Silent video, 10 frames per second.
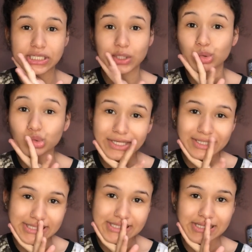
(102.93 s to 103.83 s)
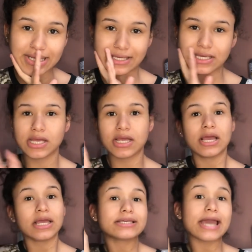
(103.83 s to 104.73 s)
que eu nunca testei
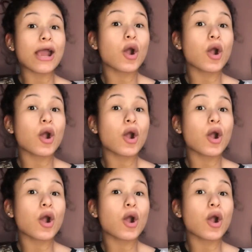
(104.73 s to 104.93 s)
que é